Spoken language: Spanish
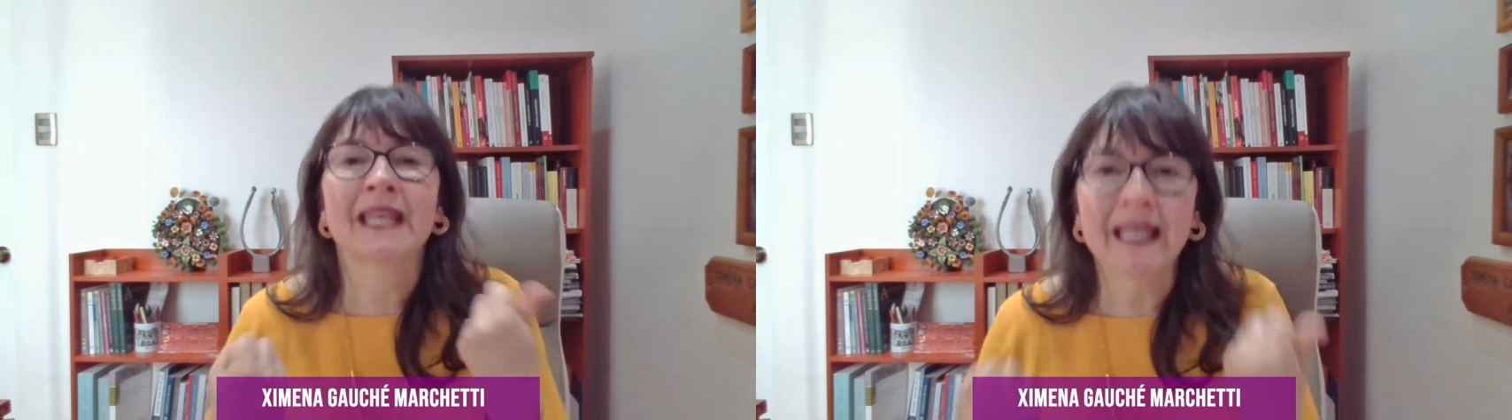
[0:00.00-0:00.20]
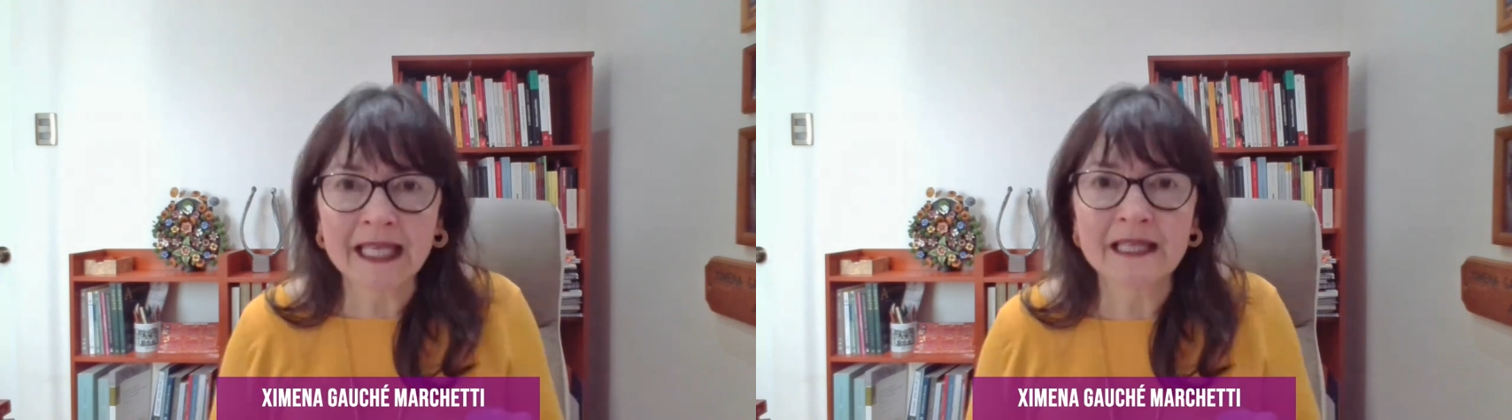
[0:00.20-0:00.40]

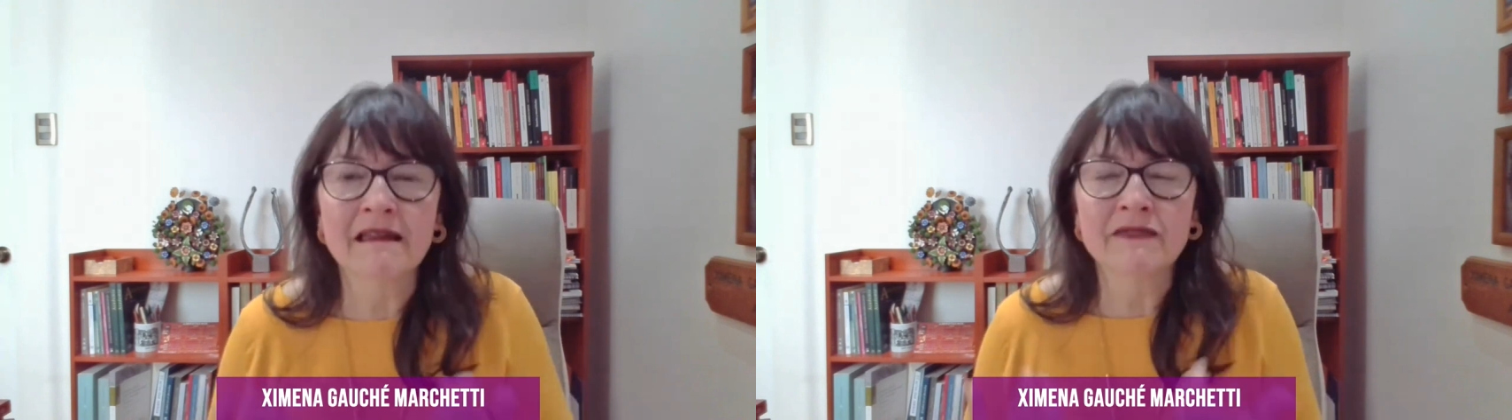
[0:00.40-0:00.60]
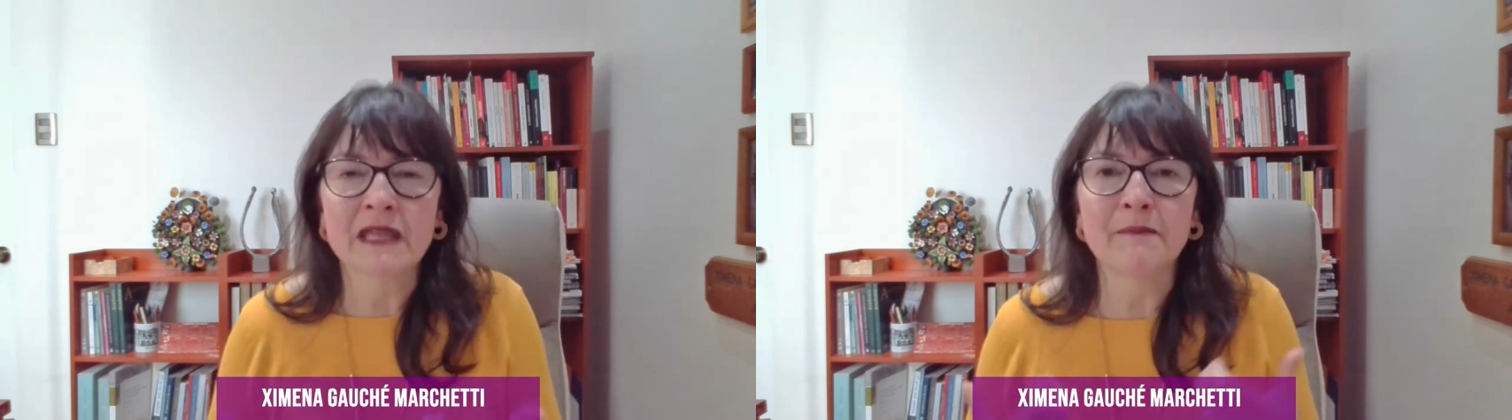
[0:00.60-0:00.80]
qué
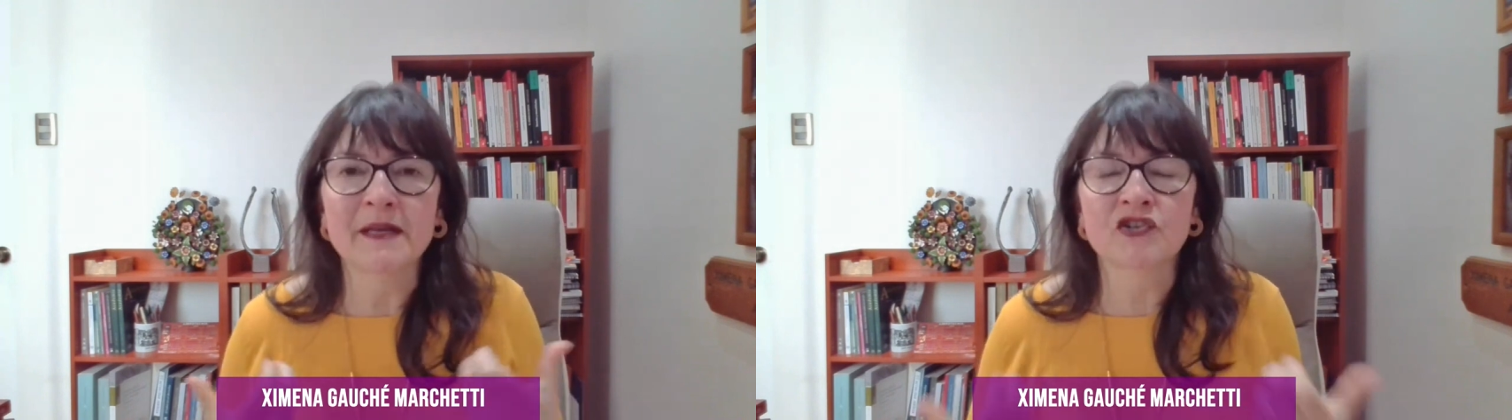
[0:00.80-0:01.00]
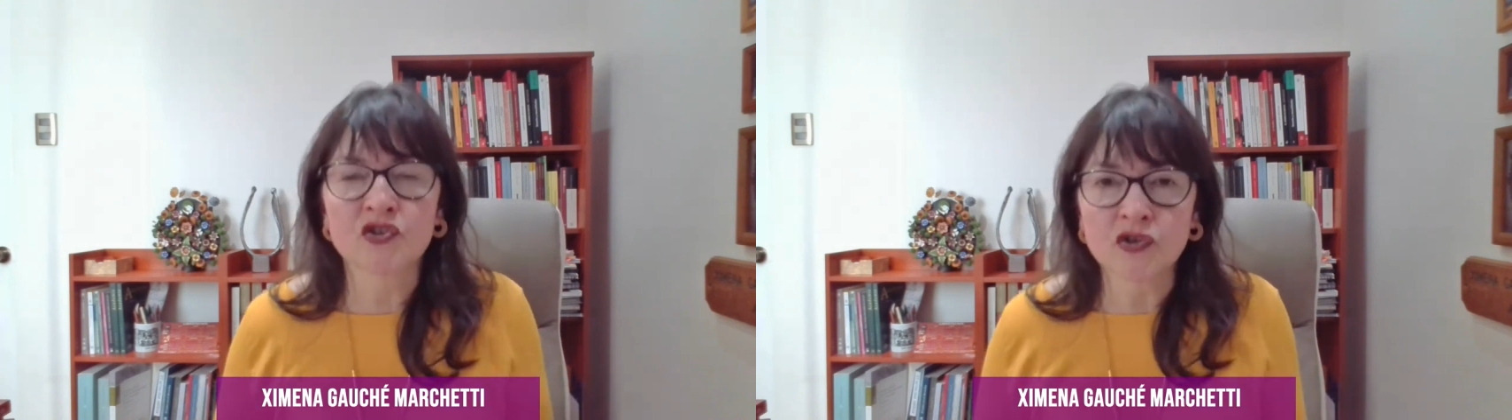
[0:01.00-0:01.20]
tantas
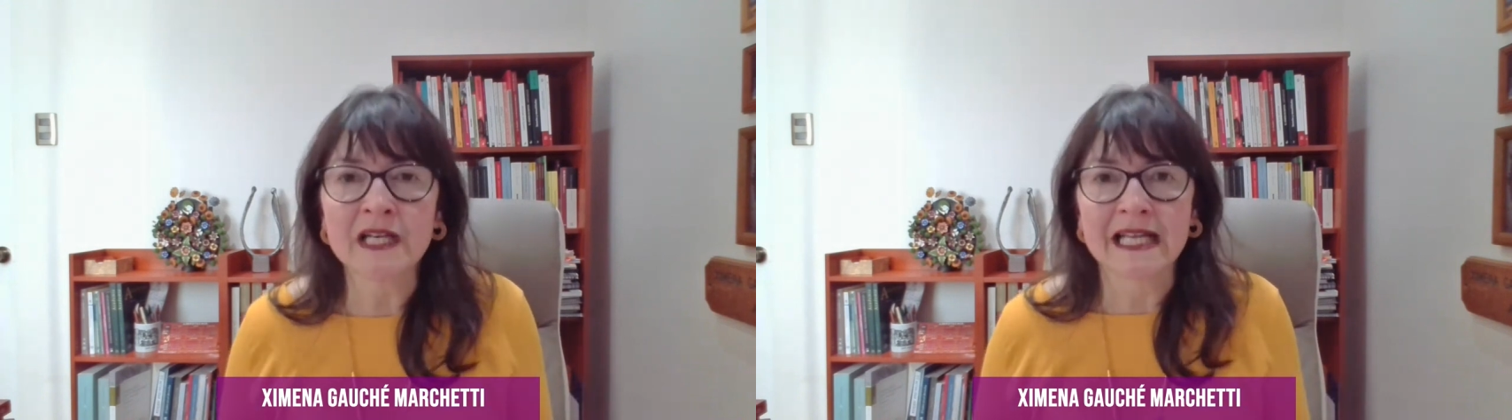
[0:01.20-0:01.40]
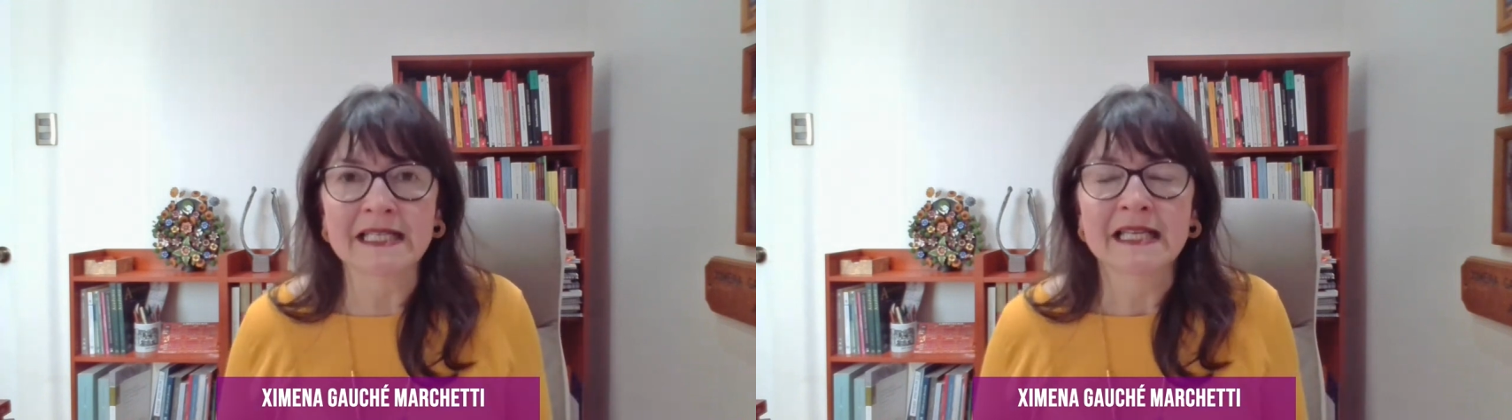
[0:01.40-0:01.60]

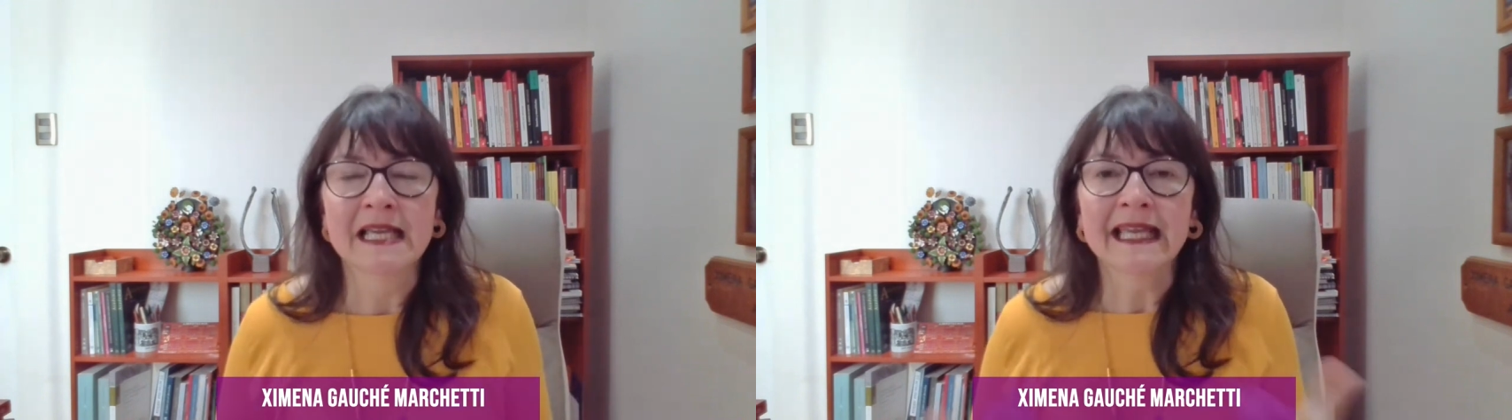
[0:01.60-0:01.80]
personas